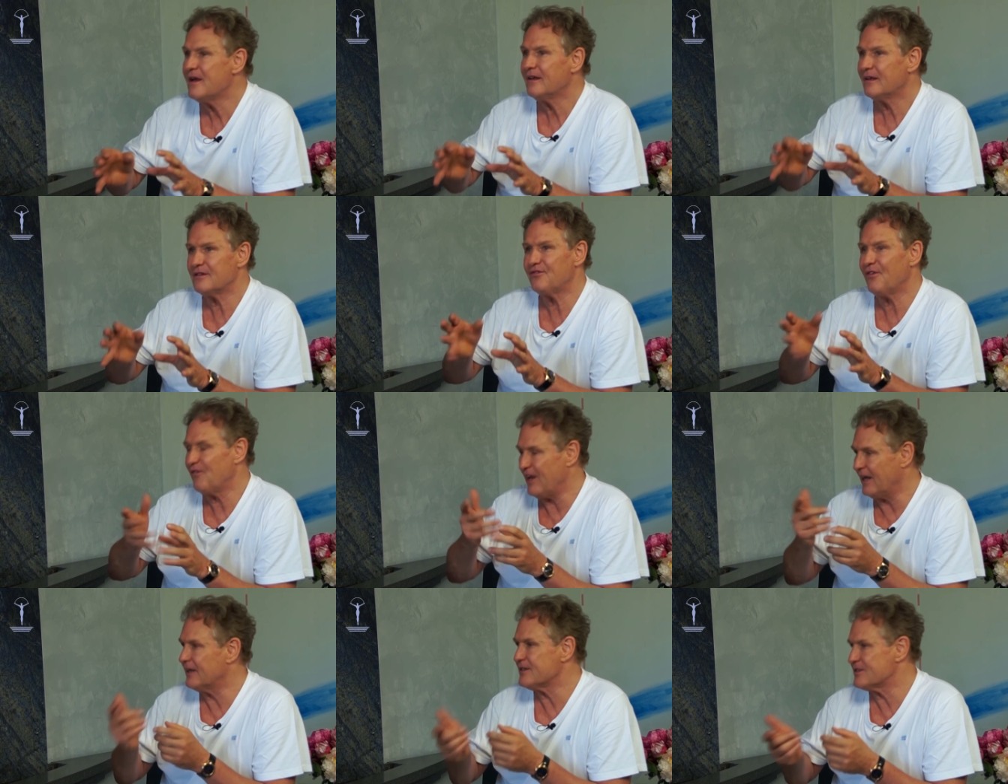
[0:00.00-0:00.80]
Das, wir
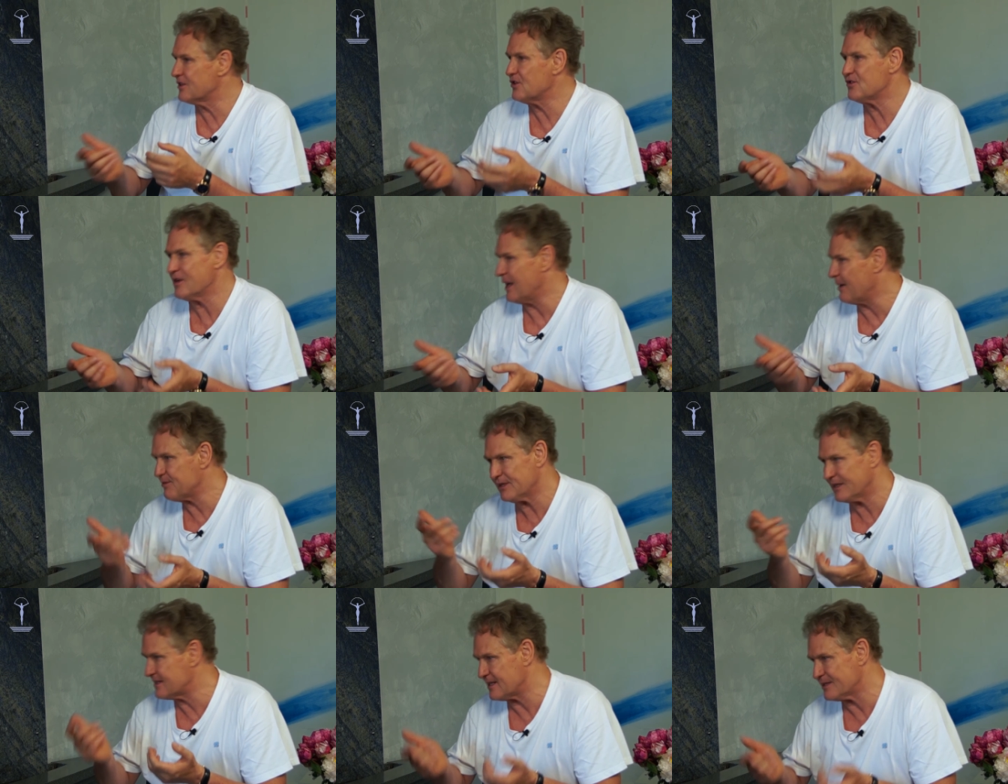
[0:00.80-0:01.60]
nennen das
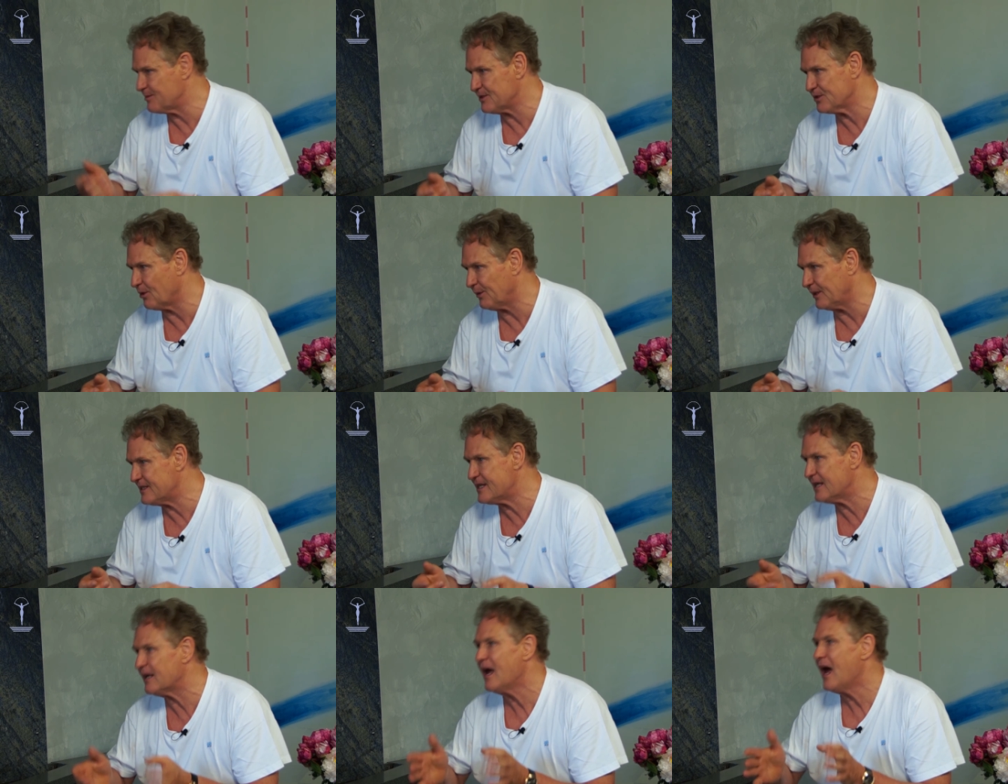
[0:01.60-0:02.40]
Synapse, das ist jetzt ein bisschen
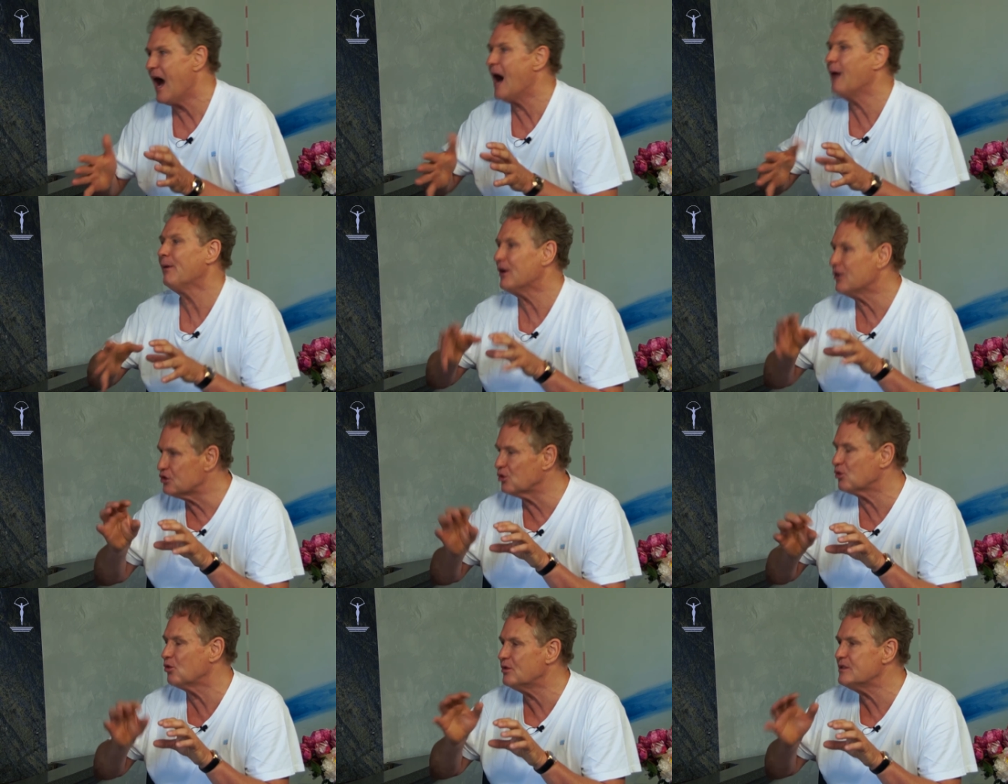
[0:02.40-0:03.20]
kompliziert, aber
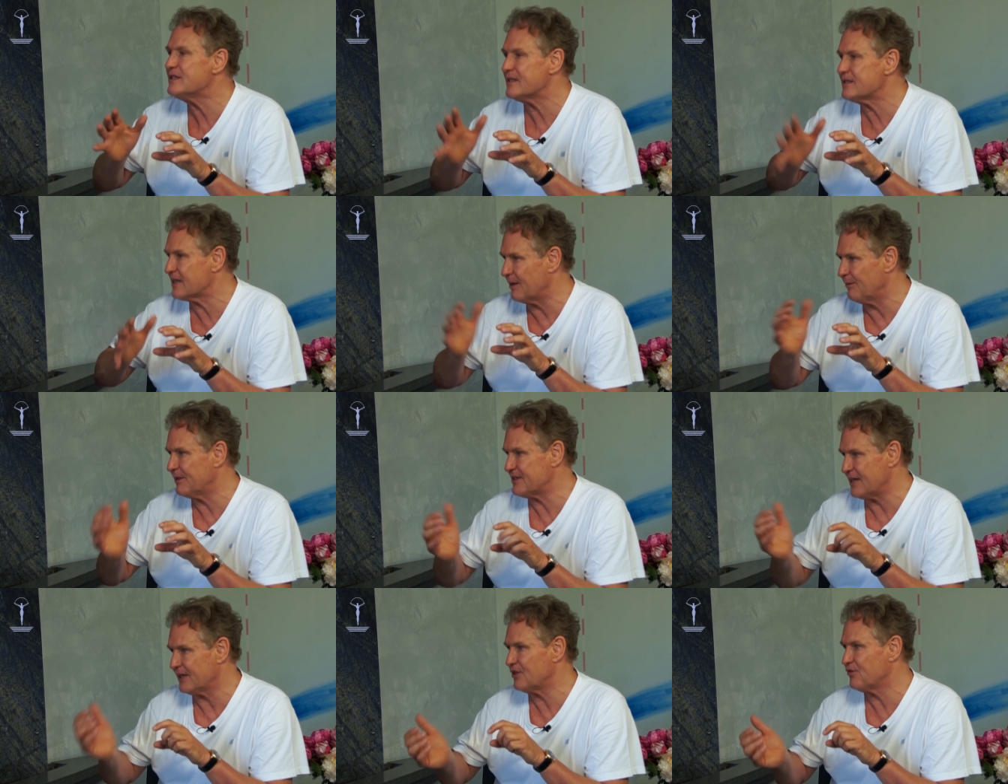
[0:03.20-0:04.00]
so grundsätzlich kann man
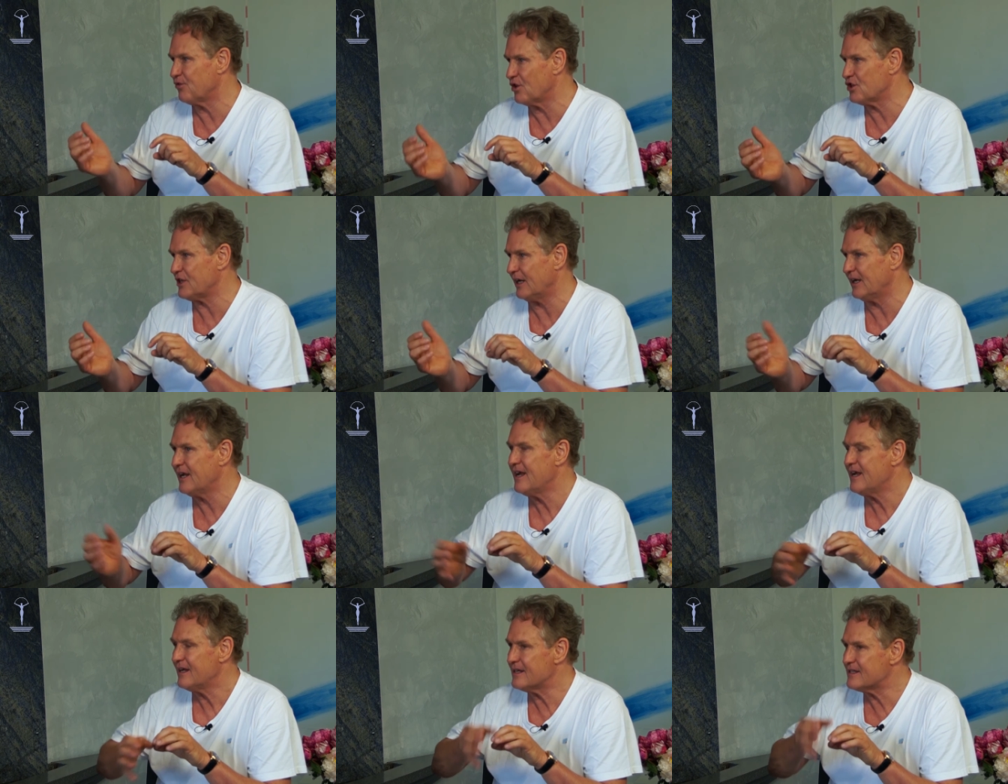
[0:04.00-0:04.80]
sich eigentlich vorstellen,
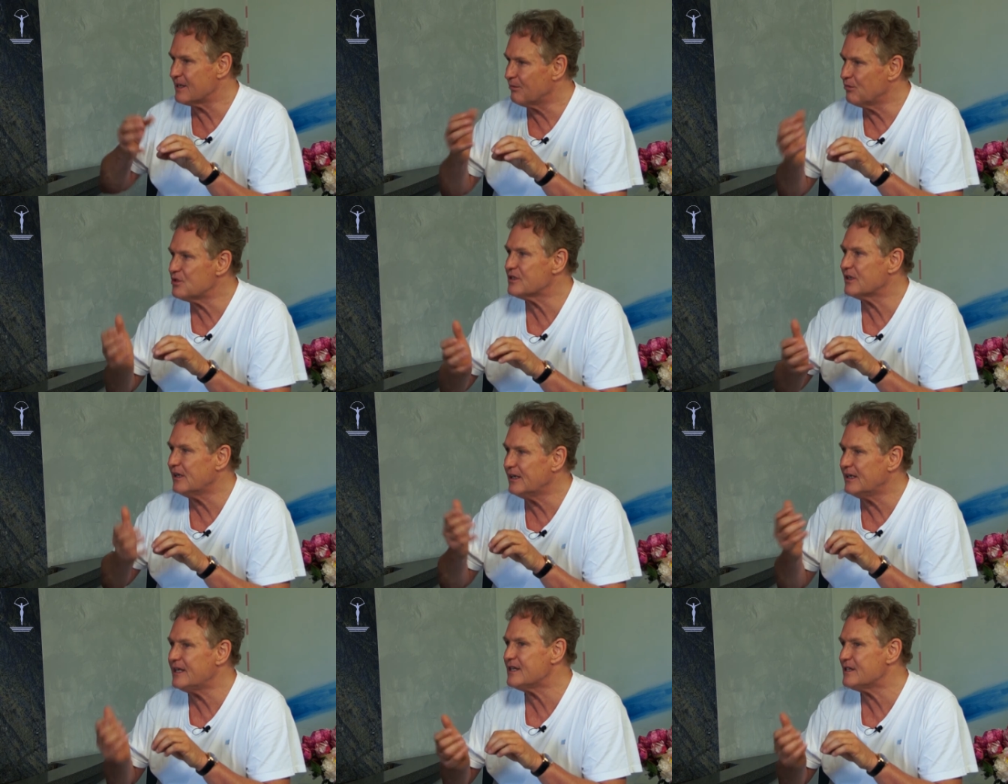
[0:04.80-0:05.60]
dass der Muskel
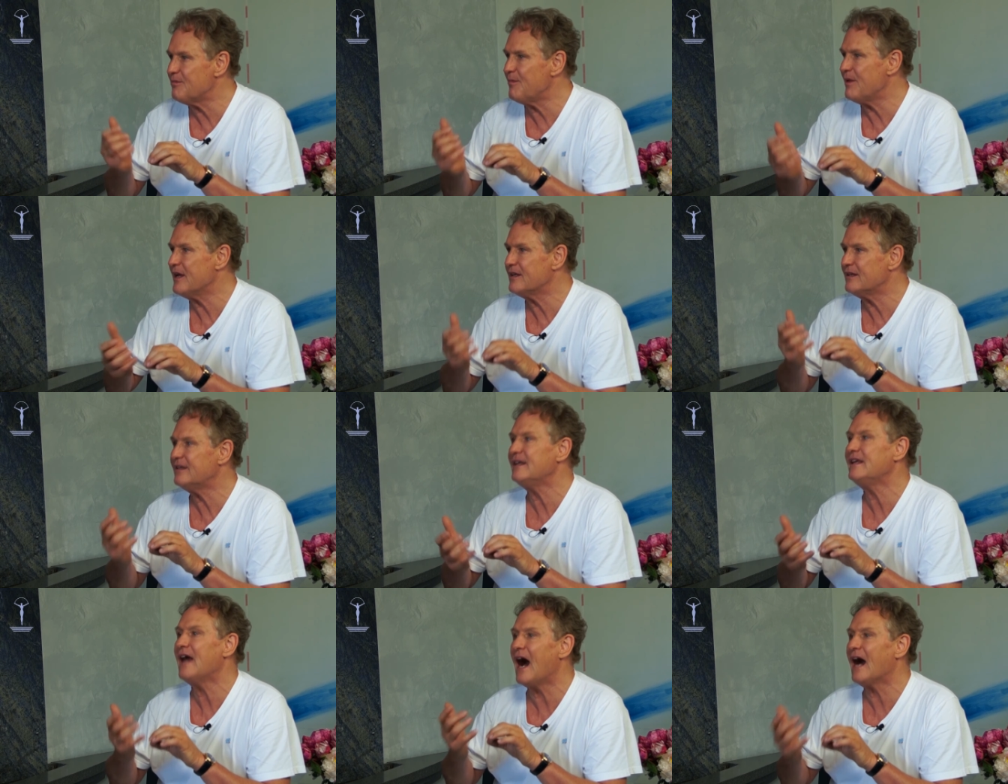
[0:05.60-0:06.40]
nicht mehr
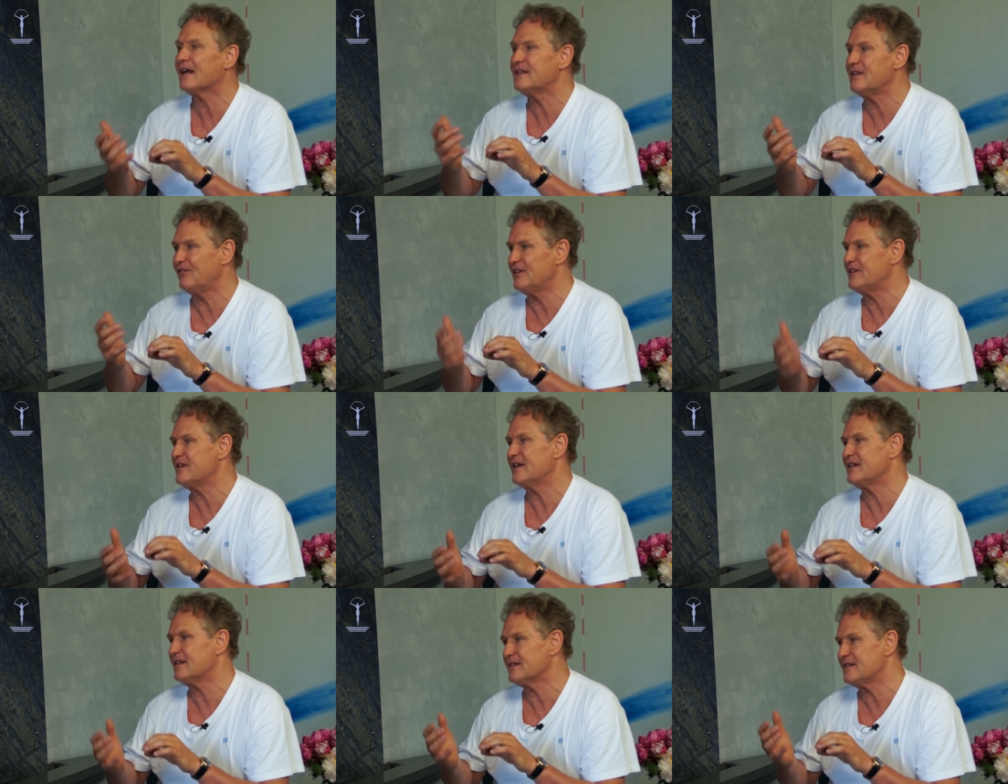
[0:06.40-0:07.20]
die
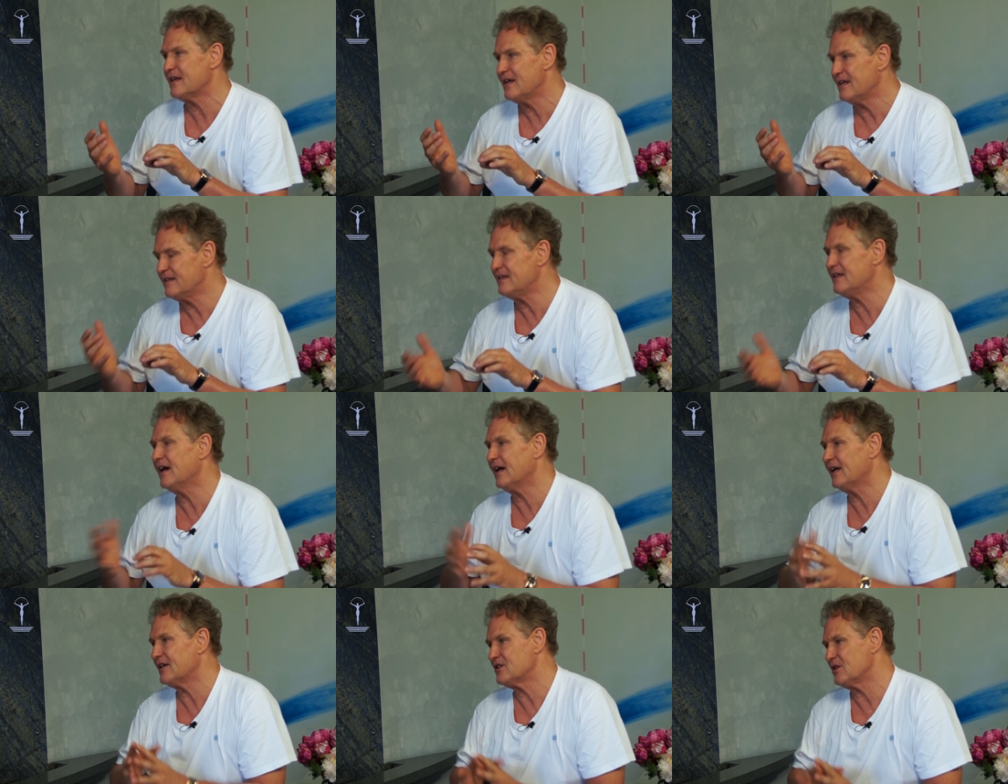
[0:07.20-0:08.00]
Aktivität hat, die er
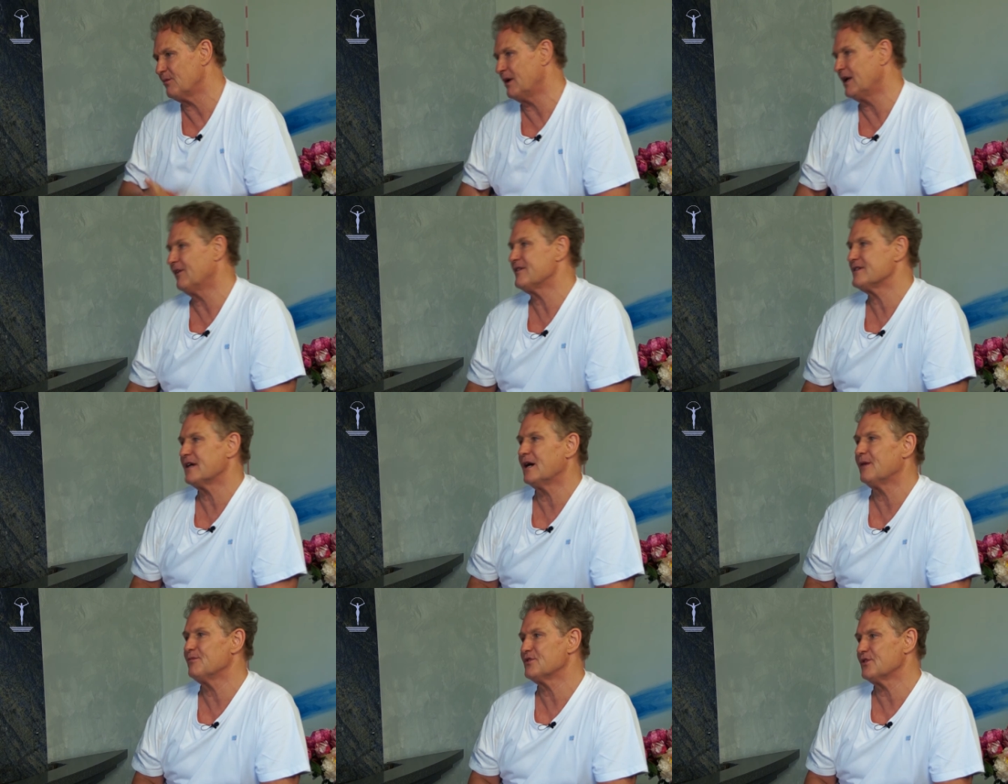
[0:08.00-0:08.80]
eigentlich normalerweise
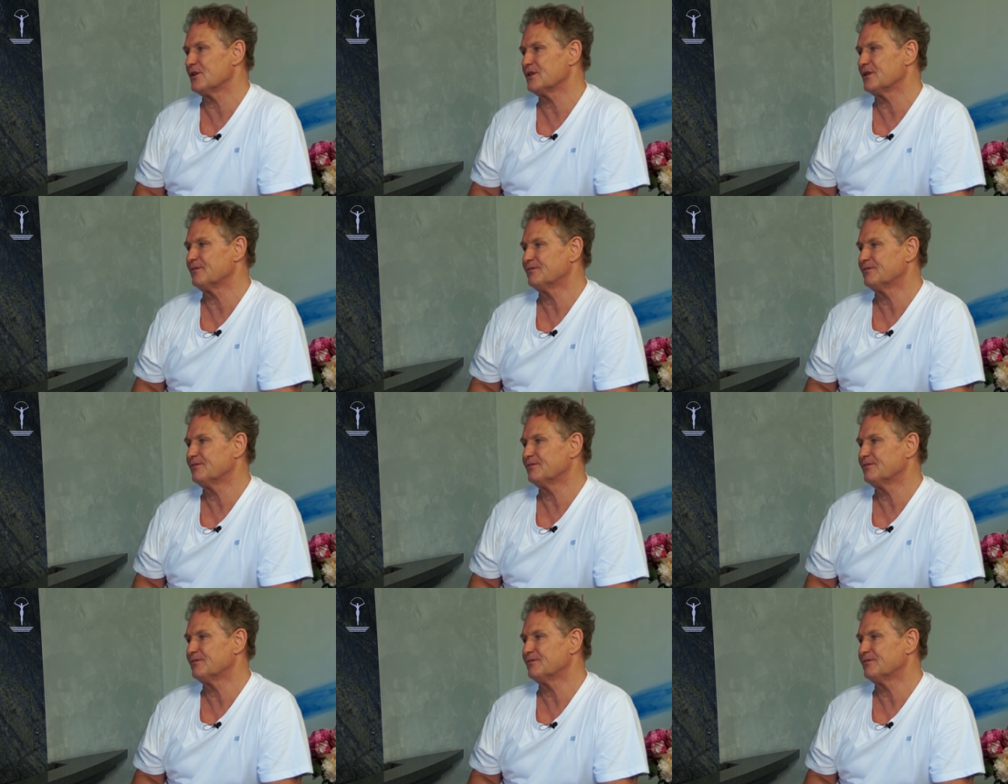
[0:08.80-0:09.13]
haben sollte.